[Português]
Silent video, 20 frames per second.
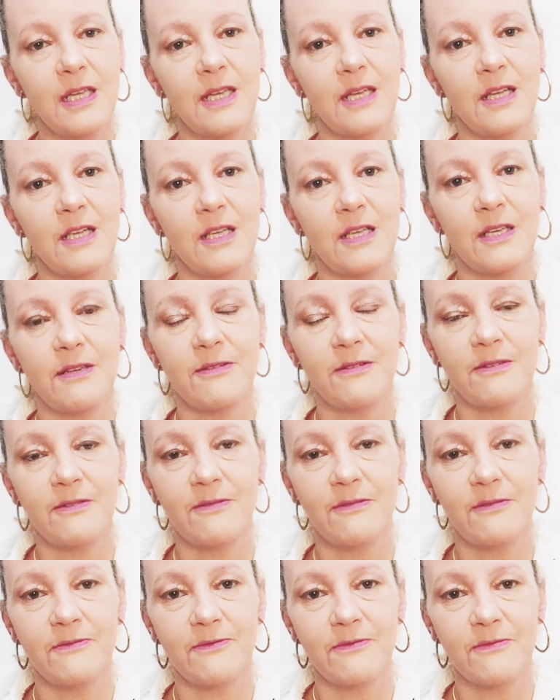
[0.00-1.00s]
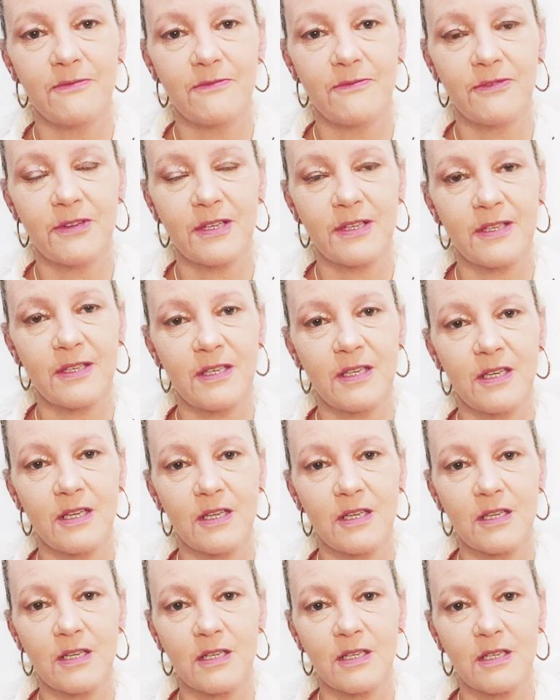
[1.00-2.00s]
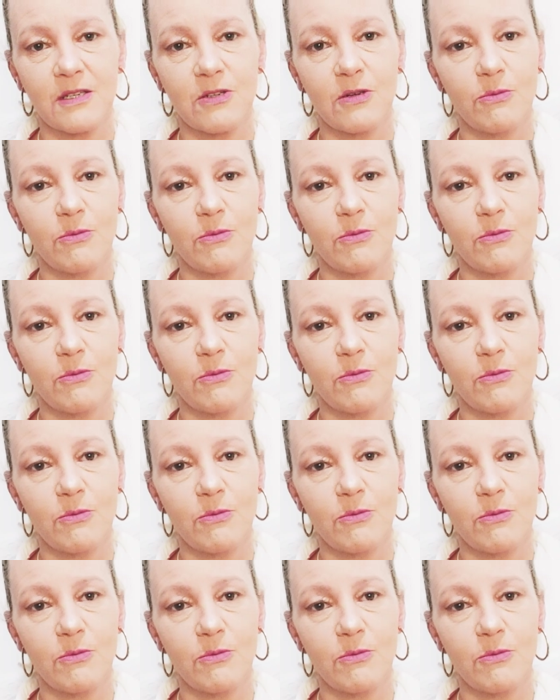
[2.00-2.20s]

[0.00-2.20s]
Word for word: ele fazia